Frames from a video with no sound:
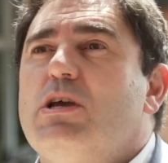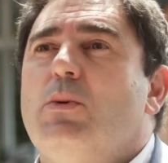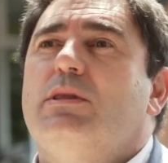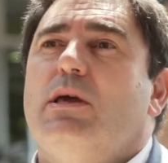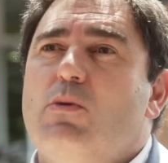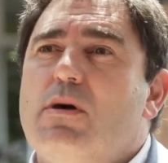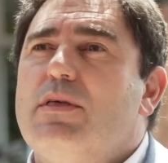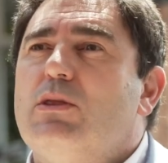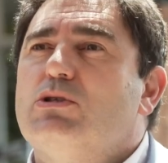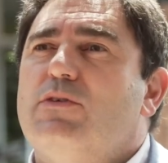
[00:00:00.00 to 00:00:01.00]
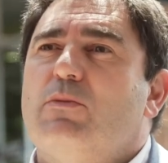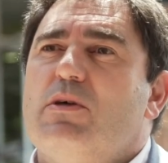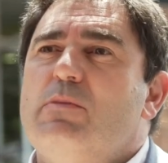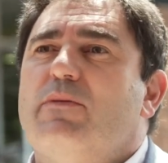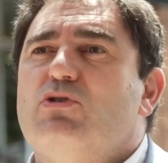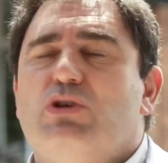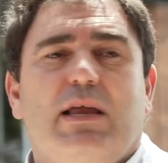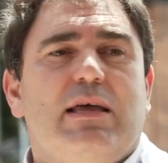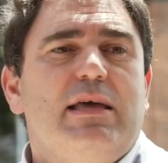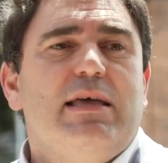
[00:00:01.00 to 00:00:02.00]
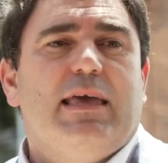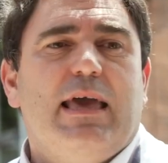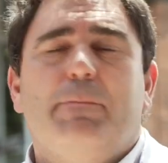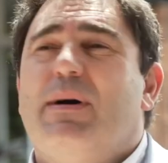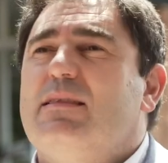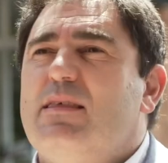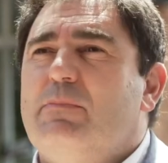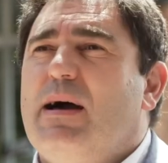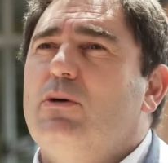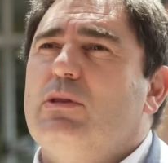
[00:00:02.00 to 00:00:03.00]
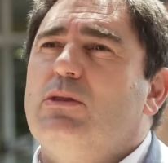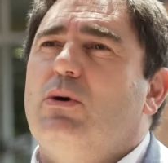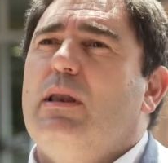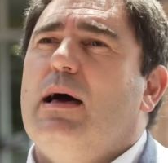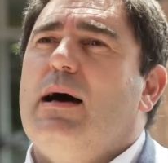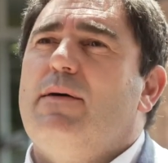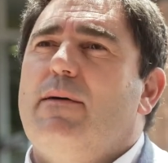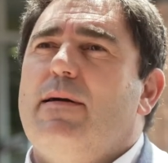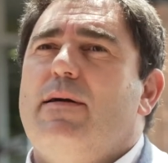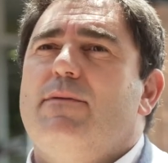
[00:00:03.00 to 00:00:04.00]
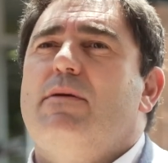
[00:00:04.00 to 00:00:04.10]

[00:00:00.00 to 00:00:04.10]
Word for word: 59 centros de formación profesional que han participado tanto en la eh,